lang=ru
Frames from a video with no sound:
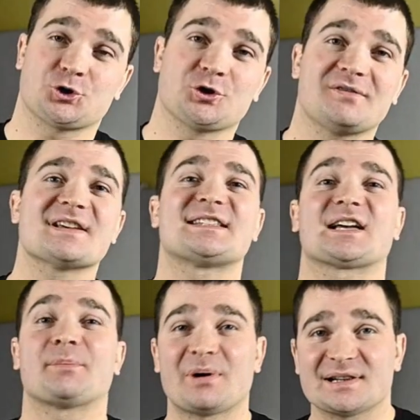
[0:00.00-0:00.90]
что до вас
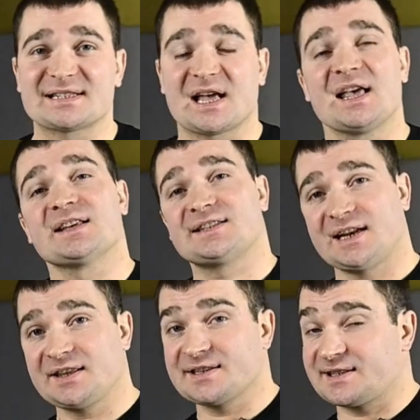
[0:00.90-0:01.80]
докопался
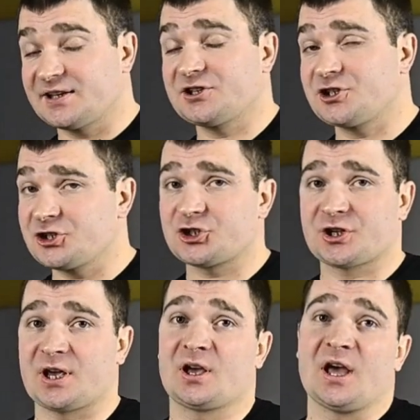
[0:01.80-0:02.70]

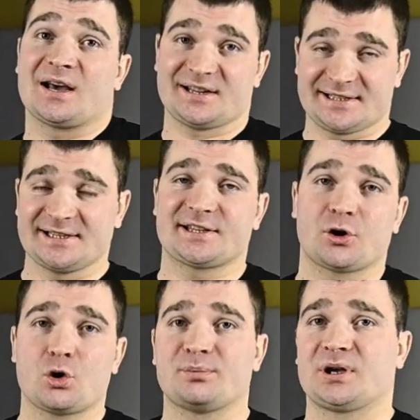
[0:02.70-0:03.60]
среднестатистический российский
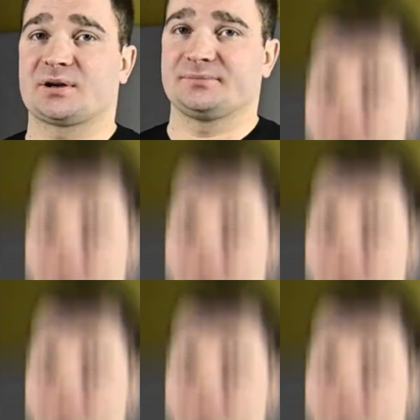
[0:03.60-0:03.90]
гопник.